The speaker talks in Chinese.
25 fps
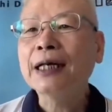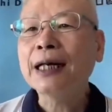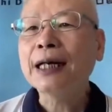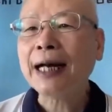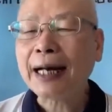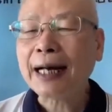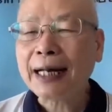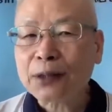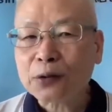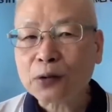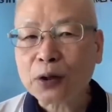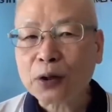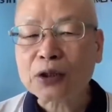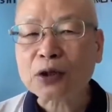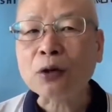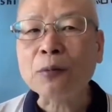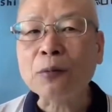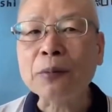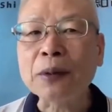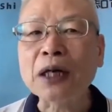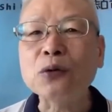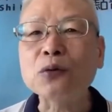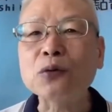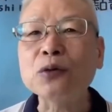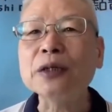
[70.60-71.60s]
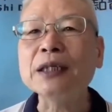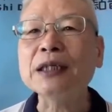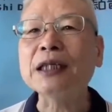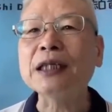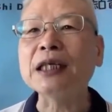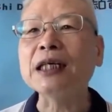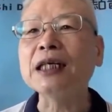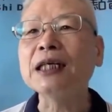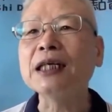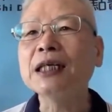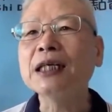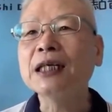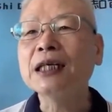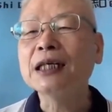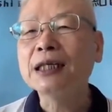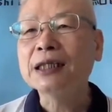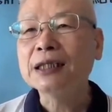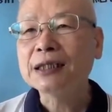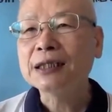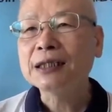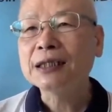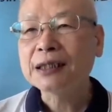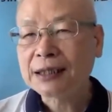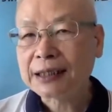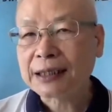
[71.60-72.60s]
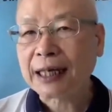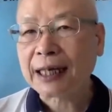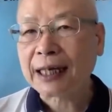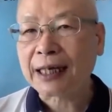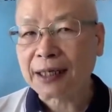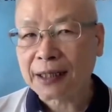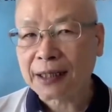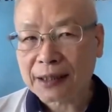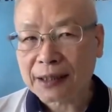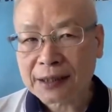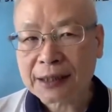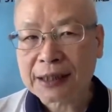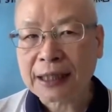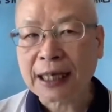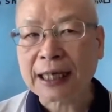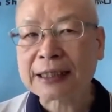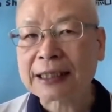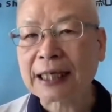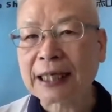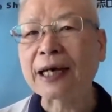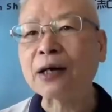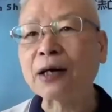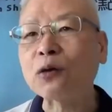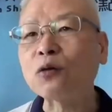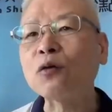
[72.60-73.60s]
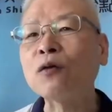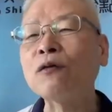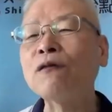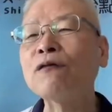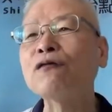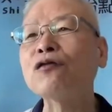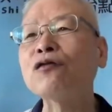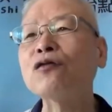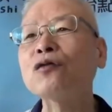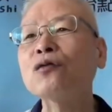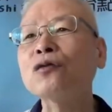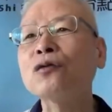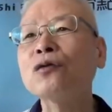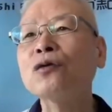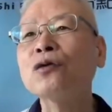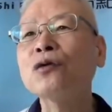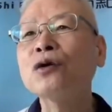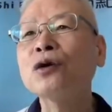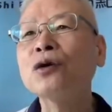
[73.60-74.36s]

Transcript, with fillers: 那按推都没有问题，再加强温敷。